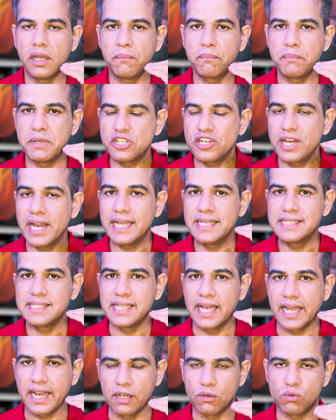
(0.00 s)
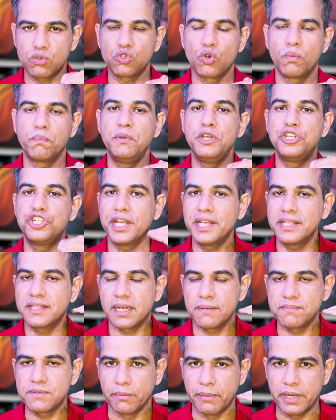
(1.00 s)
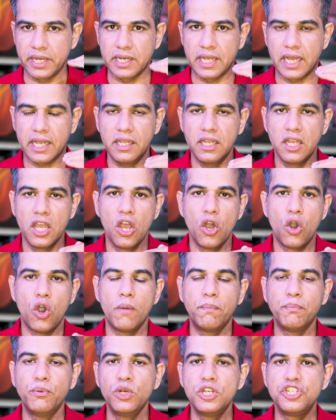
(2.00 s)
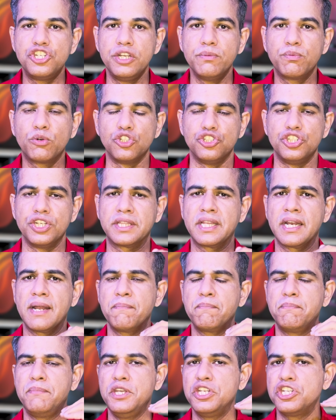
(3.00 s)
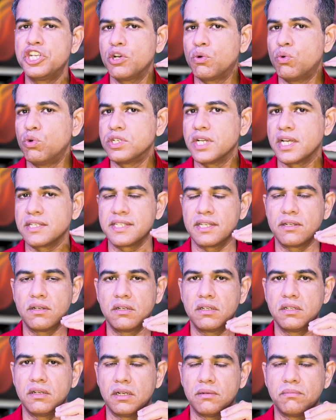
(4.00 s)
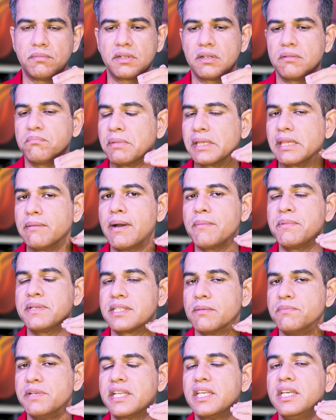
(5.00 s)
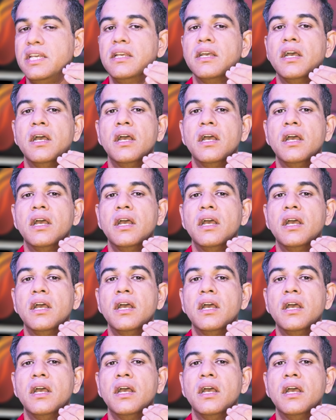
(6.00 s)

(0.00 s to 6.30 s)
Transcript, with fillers: पिछला हिस्सा है उसको पीछे की तरफ समेटना है और पूरी जीव को जितना पीछे हो जा आ, मतलब आप ये समझे कि